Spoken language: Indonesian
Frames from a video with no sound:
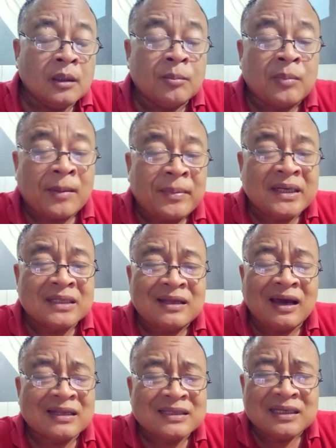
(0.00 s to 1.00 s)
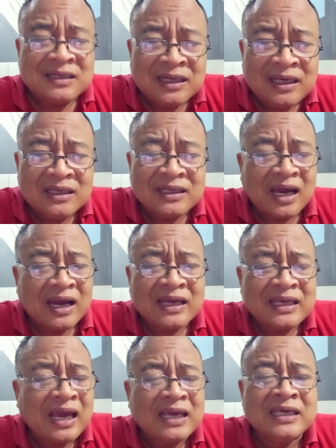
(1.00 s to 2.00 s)
Pak Pendeta HTD yang
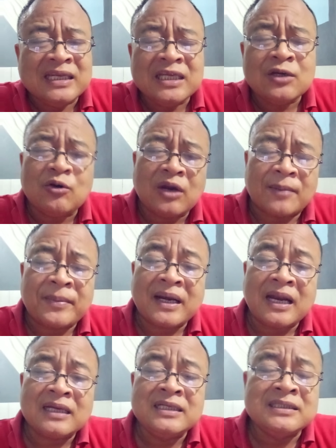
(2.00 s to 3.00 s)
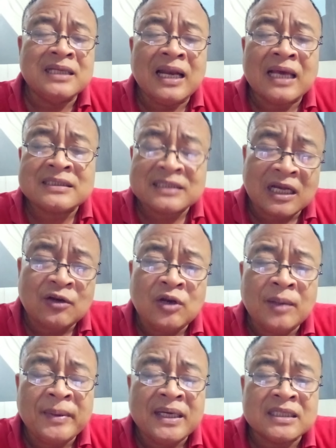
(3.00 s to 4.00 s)
kayak gini kok nggak pernah dijelaskan
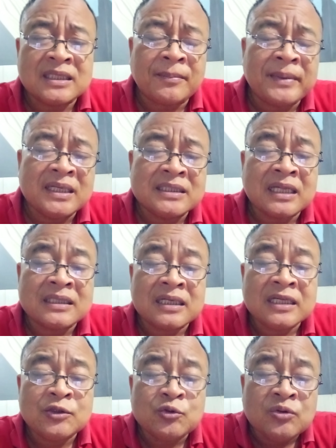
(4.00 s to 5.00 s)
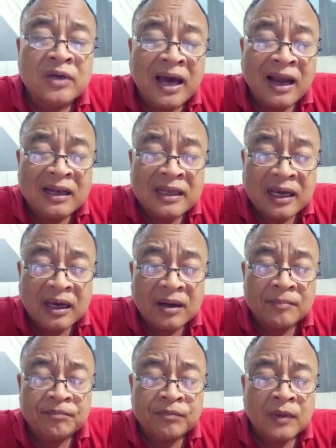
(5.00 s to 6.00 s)
oleh pendeta-pendeta Tritunggal ya.
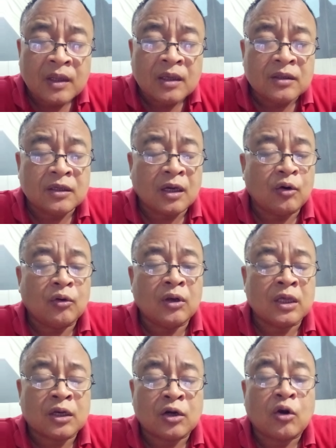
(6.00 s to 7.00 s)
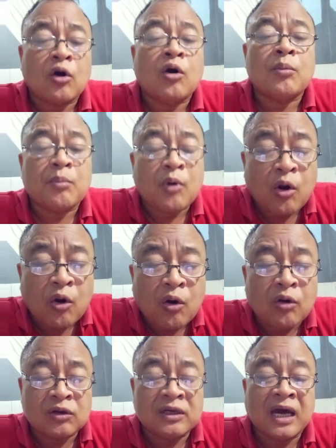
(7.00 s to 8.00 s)
Ya oleh
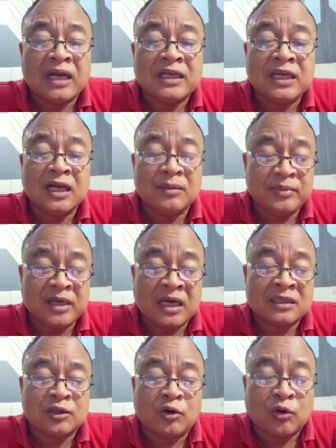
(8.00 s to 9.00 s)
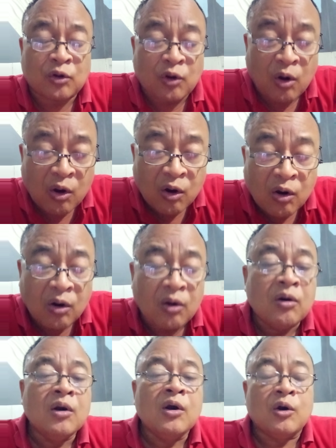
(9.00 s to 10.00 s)
Romo, Daniel Biantoro,
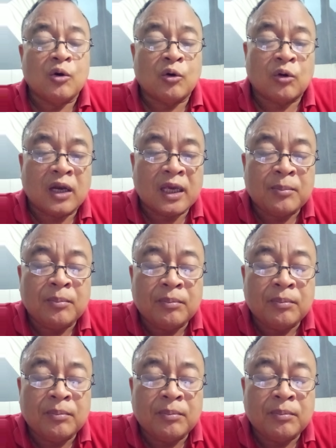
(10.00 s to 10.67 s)
oleh